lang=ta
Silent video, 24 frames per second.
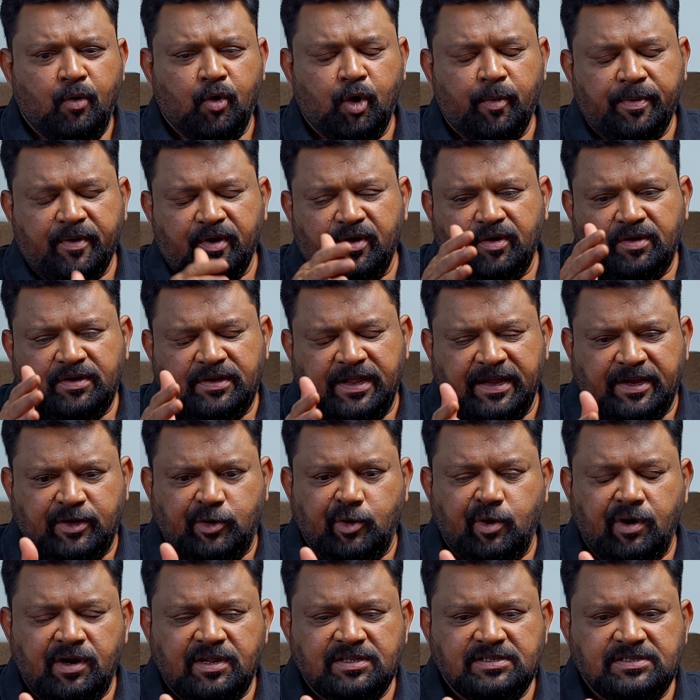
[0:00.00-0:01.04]
ஒரு பக்கம்
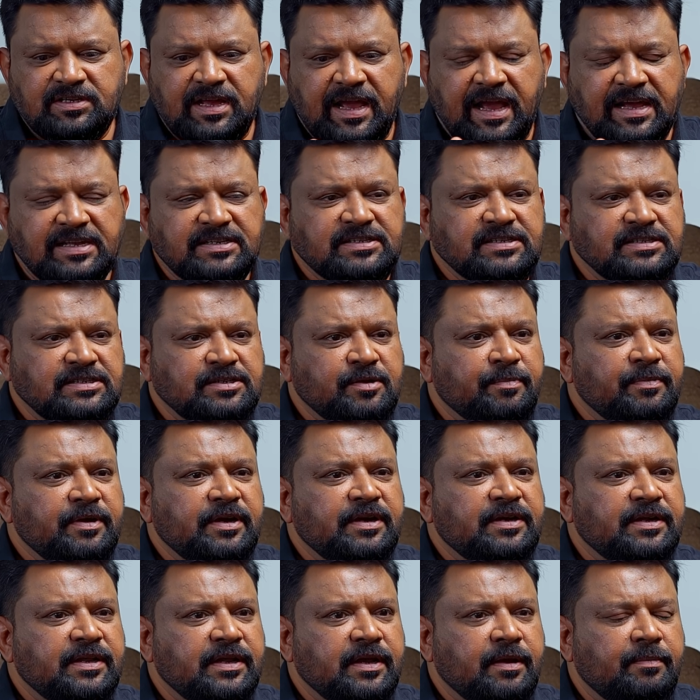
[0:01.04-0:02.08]
டெக்னாலஜி
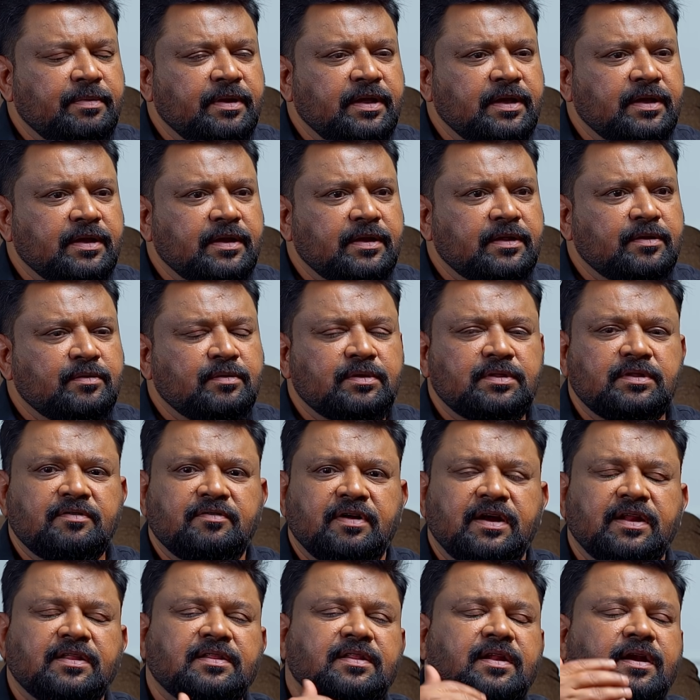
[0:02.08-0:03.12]
ஆக்சசபிலிட்டி அப்படிங்கிறது வந்து
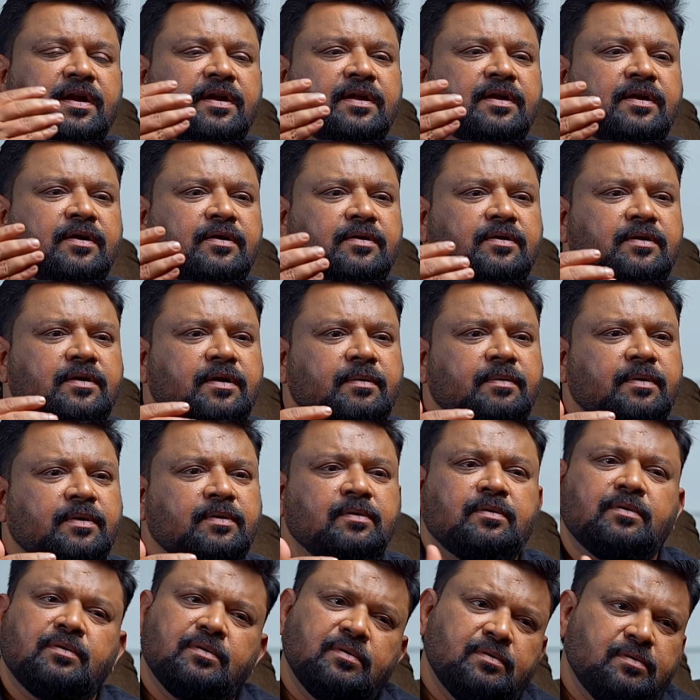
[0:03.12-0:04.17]
வளர்ந்த நாடுகளுக்கும்
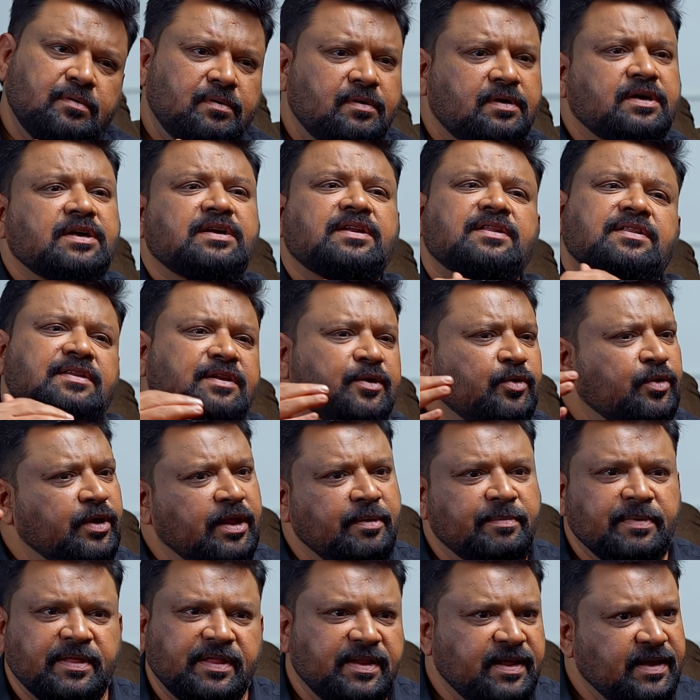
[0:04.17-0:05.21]
நமக்கும் கிட்டத்தட்ட
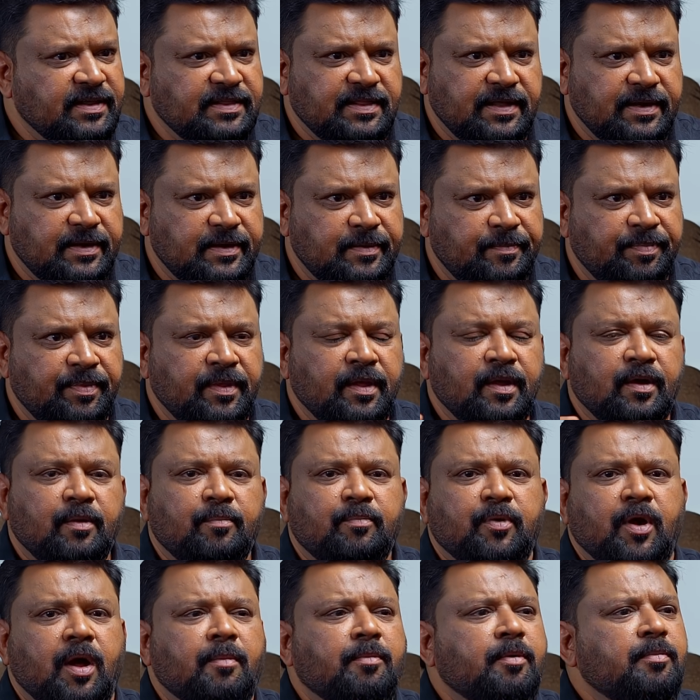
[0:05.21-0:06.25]
ஒரே மாதிரியாக தான் இருக்குது
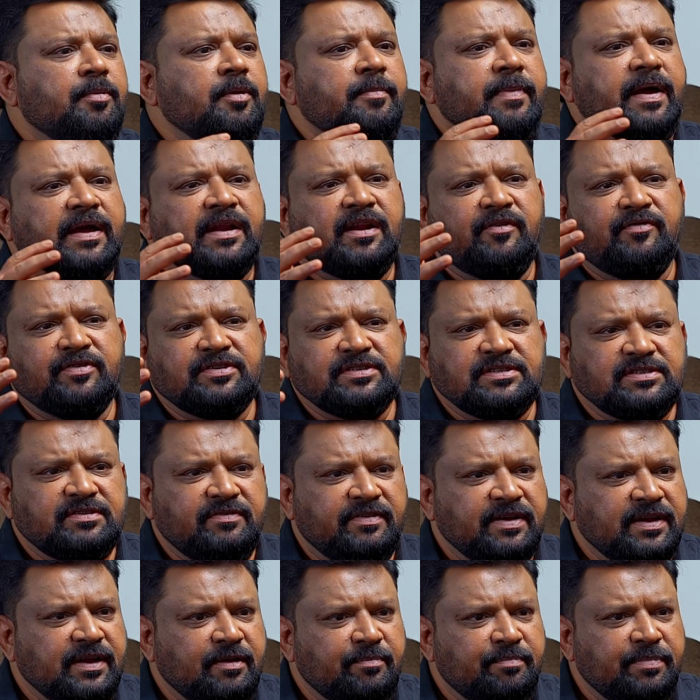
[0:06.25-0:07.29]
ப்ராபப்ளி மேக்னிஃபிஷன்
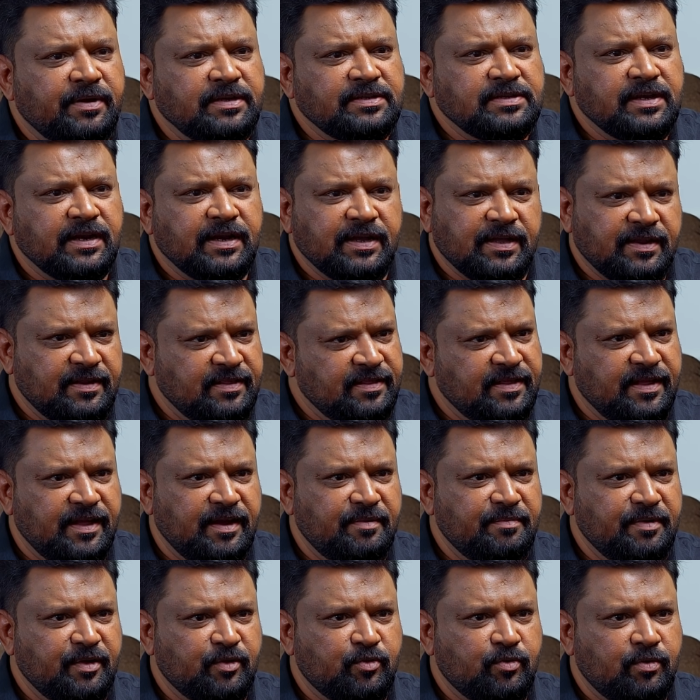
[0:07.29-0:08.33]
செவன் கம்பெனிஸ் அங்கே
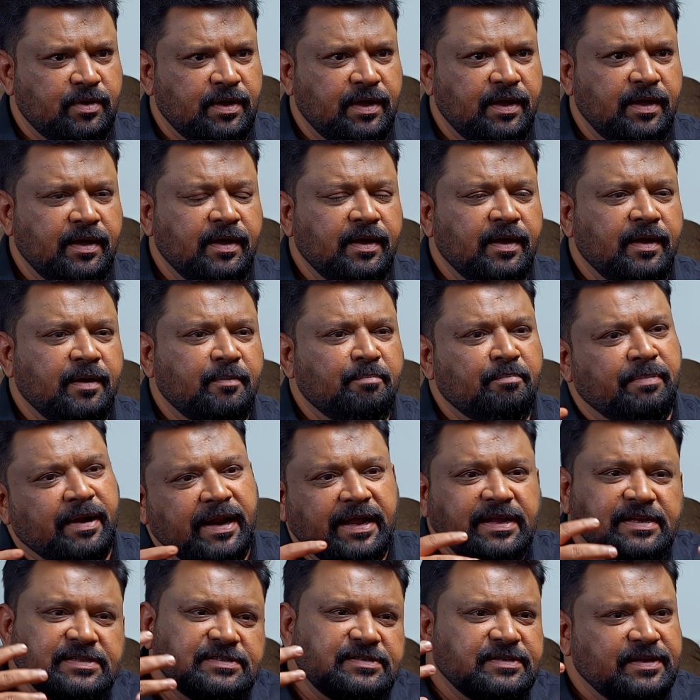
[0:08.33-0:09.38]
இருந்தாலுமே கூட
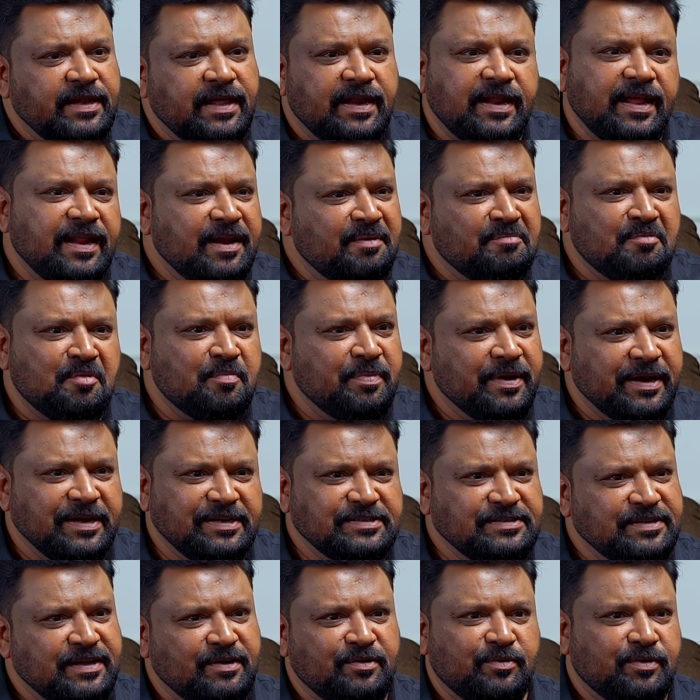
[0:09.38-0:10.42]
பிரெயின்ஸ் நிறையா நம்ம
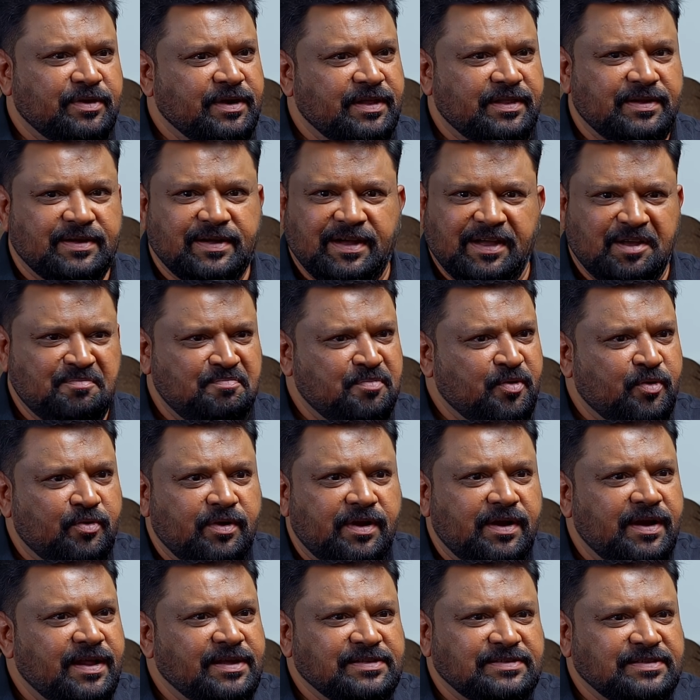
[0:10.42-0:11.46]
பிரெயின்ஸ் தான் உட்காந்துருக்காங்க இப்போ
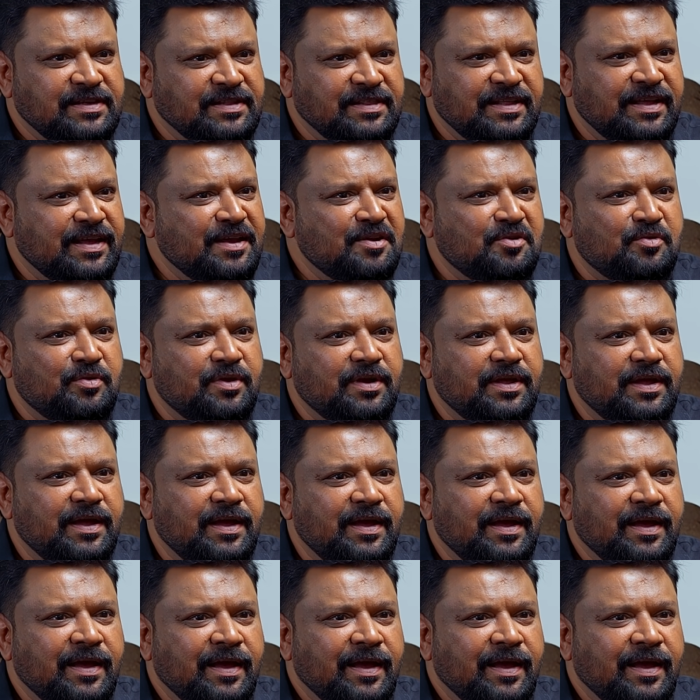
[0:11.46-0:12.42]
கூட நான் சந்திக்கக்கூடிய